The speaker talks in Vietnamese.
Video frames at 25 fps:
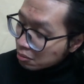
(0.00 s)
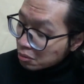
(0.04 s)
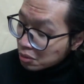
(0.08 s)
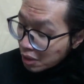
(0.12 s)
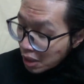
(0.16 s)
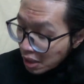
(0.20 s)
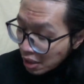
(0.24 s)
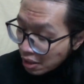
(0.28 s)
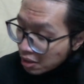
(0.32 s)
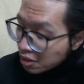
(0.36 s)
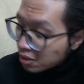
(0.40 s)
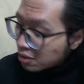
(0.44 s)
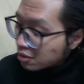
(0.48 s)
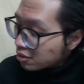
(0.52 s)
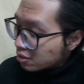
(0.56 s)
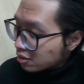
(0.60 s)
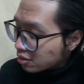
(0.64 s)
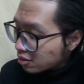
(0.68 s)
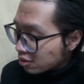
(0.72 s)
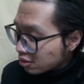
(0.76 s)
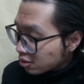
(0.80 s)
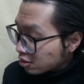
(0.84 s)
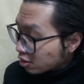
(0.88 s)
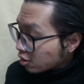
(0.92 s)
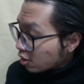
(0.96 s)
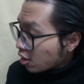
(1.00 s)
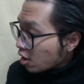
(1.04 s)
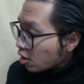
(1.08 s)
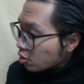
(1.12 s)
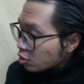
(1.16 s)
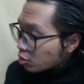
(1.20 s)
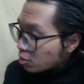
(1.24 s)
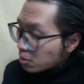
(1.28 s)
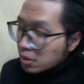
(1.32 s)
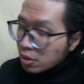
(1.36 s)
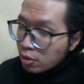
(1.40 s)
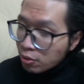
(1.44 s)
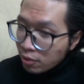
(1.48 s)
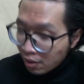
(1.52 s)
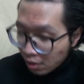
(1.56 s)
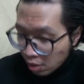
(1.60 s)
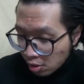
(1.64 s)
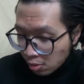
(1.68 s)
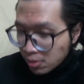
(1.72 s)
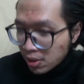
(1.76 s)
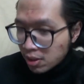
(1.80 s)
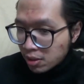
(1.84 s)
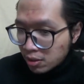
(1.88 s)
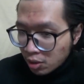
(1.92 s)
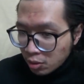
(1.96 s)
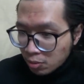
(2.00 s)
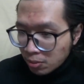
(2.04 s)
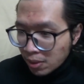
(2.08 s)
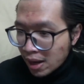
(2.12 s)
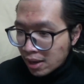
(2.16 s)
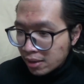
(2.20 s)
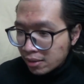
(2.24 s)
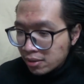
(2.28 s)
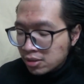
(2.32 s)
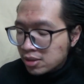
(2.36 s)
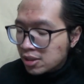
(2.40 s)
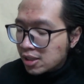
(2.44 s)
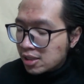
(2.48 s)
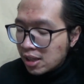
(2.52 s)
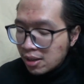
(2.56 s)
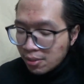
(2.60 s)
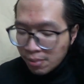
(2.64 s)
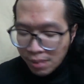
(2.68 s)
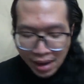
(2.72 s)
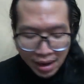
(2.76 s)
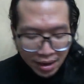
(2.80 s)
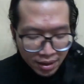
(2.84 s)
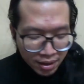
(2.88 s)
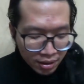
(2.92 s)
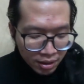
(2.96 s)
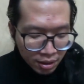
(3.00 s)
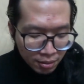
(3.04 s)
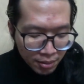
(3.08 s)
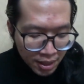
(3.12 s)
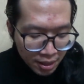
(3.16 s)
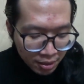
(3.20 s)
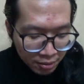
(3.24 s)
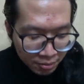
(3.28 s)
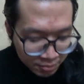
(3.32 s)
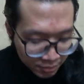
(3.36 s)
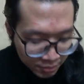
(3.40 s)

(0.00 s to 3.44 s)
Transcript: tiếng nên là nói chung không không liên tục chia ra làm hai lần các bạn